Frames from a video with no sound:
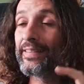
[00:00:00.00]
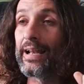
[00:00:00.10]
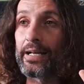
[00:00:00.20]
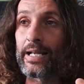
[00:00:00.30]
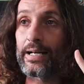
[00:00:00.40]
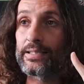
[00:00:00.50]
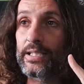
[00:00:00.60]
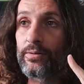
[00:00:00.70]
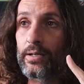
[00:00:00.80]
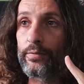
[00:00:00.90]
de la
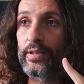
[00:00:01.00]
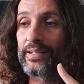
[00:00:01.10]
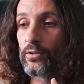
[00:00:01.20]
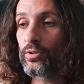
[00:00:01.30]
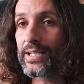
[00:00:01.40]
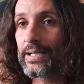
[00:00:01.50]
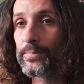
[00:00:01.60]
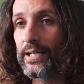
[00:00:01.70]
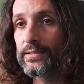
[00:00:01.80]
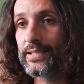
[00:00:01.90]
narrativa, es decir, tengo que
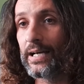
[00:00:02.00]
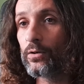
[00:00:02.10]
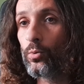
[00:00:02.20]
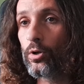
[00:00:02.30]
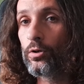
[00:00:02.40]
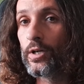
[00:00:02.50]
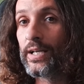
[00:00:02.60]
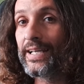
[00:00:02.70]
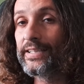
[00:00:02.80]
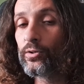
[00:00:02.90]
captar este ángulo
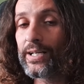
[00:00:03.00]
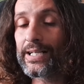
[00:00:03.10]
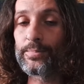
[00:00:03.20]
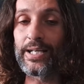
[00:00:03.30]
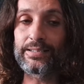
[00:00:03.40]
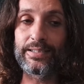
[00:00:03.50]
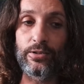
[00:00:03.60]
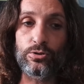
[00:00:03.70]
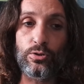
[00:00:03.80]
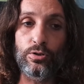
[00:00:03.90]
y tengo que captar este
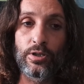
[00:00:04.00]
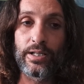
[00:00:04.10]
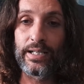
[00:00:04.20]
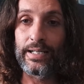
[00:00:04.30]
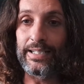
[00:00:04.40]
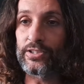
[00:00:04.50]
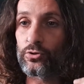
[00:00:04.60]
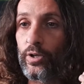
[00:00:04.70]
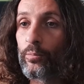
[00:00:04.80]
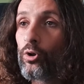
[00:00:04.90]
otro,
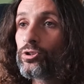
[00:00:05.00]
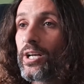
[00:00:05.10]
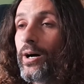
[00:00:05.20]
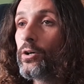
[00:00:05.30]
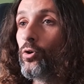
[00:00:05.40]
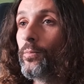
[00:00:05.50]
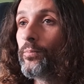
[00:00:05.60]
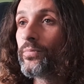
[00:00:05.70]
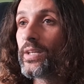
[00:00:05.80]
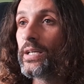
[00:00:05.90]
estoy en modo trabajo.
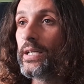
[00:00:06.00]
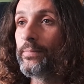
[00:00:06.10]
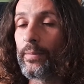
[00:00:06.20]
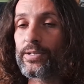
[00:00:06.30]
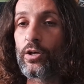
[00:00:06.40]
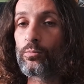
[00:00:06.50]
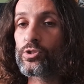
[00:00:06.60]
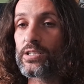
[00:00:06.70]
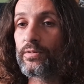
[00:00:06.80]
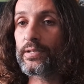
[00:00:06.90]
Y me ha pasado
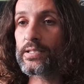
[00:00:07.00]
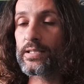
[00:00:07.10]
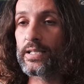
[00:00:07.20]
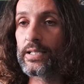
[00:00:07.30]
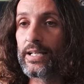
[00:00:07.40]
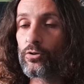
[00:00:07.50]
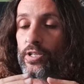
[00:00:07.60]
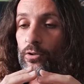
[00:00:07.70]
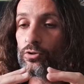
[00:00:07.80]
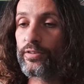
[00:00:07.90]
muchas veces de, no
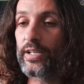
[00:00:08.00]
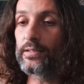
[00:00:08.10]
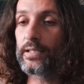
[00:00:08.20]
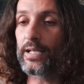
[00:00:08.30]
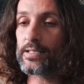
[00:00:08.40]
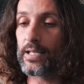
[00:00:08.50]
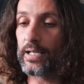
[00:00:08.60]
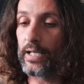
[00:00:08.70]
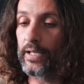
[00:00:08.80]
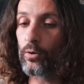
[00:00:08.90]
ser consciente hasta
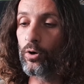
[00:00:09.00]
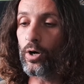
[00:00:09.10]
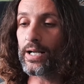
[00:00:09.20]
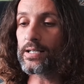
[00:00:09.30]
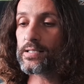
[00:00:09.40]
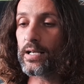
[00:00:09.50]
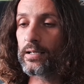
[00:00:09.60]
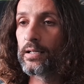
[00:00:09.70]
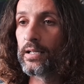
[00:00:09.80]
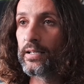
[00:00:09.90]
que llego a
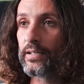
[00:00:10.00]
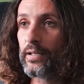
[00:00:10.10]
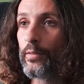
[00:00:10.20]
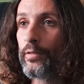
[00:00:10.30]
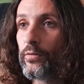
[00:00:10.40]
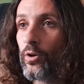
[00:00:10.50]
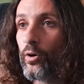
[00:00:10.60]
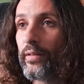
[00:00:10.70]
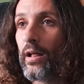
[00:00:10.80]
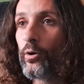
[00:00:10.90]
casa, enciendo el
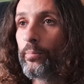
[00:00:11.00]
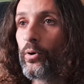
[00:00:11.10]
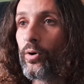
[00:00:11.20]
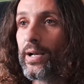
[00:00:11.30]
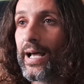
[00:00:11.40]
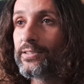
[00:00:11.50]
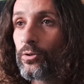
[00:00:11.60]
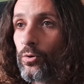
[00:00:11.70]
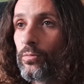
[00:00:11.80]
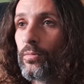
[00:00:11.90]
ordenador, pongo el
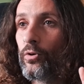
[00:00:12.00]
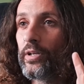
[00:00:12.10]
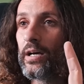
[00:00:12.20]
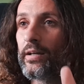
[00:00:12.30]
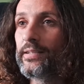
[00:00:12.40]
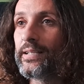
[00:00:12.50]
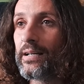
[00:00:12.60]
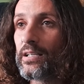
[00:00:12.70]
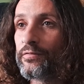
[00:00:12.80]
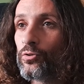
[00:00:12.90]
Lightroom, voy a editar
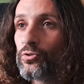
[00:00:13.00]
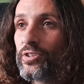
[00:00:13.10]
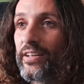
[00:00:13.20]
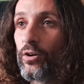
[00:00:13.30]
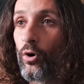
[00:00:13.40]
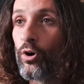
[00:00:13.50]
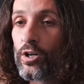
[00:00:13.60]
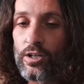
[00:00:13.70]
las fotos y digo,